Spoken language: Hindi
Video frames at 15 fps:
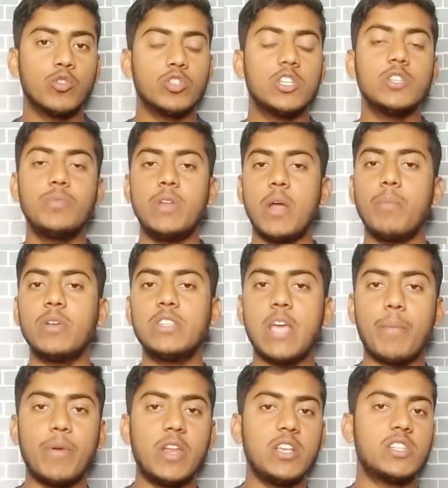तो जिस भी नंबर
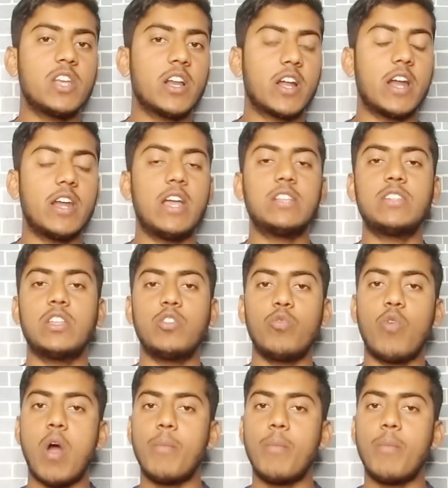से यहाँ पर रजिस्टर करना चाहते हो